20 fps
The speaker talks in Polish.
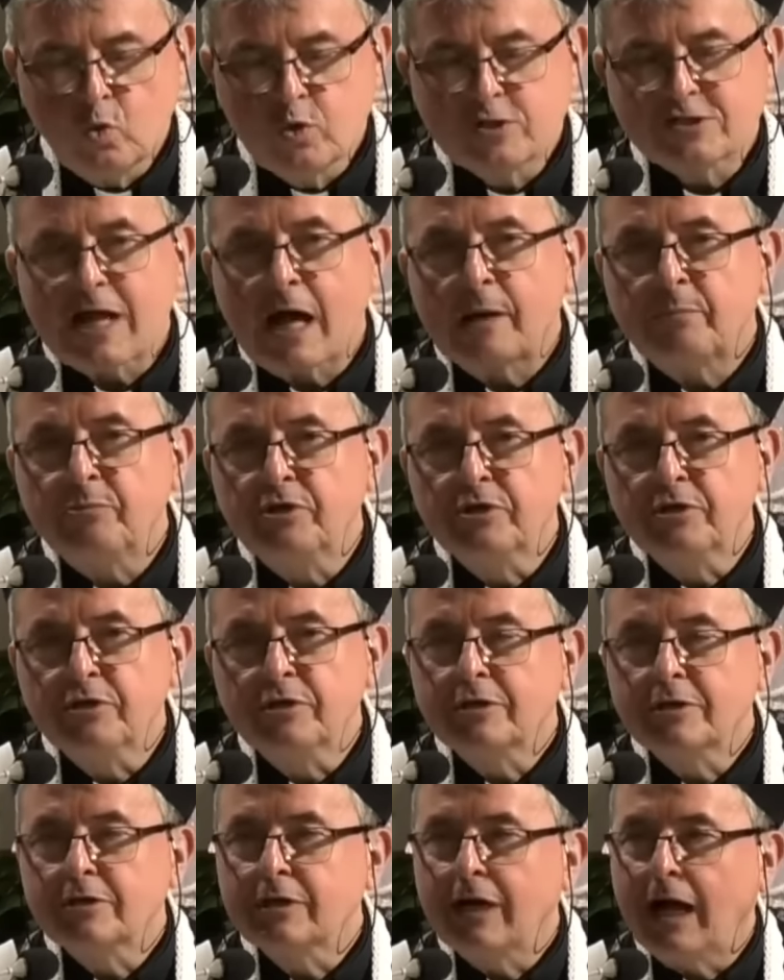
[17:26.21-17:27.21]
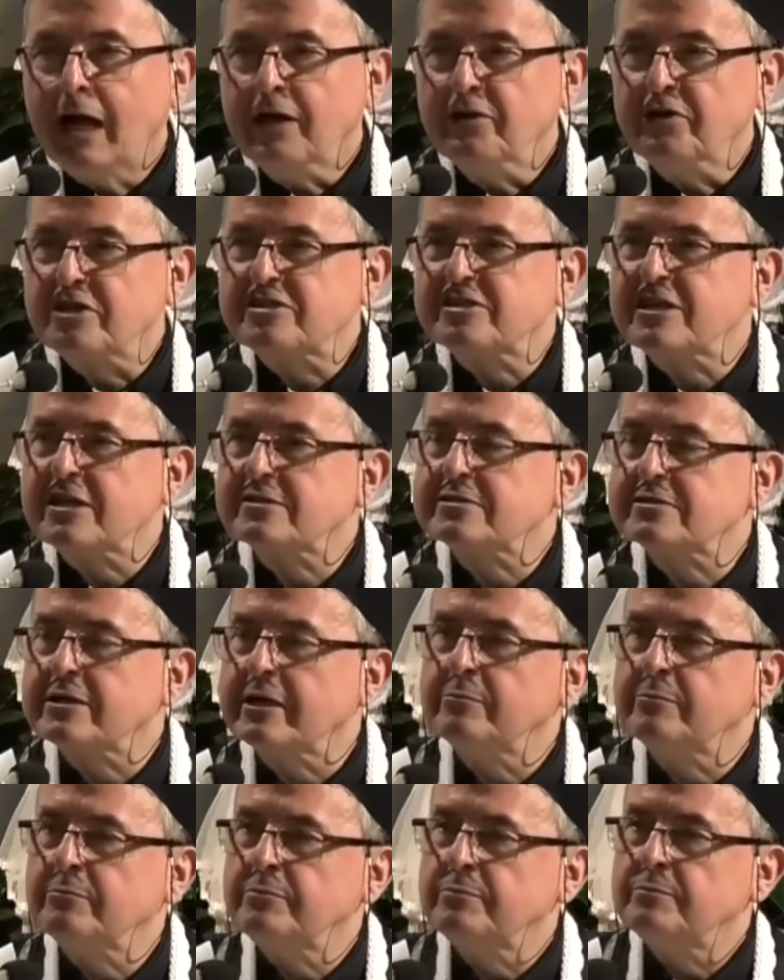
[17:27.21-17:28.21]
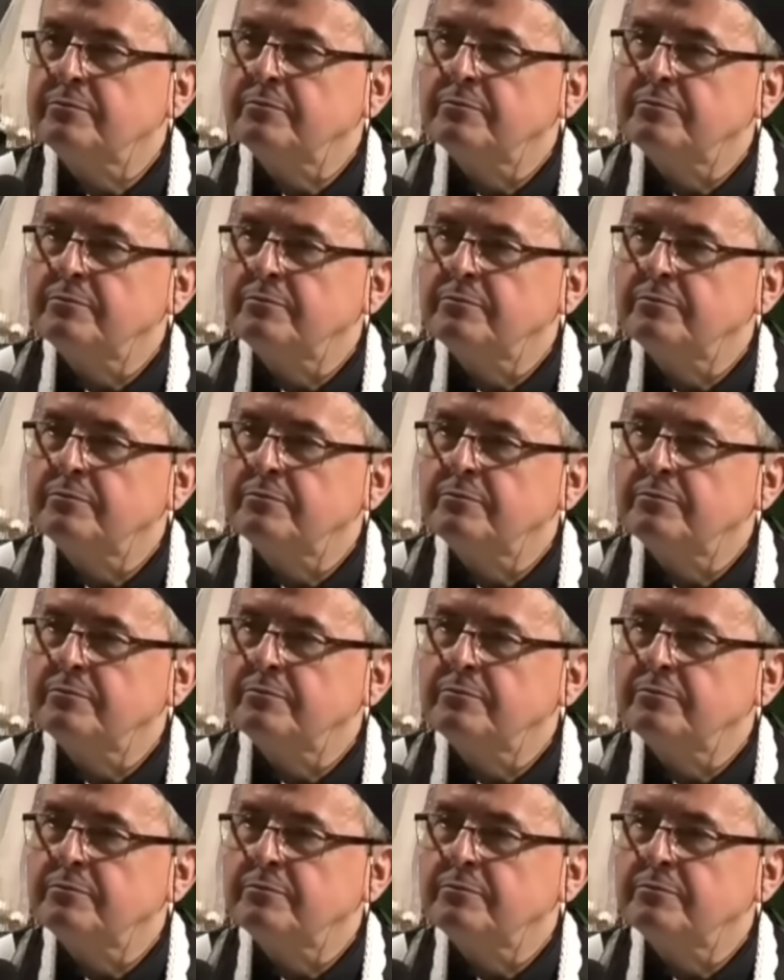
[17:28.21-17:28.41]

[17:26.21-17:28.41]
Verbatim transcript: ustami, a nie sercem.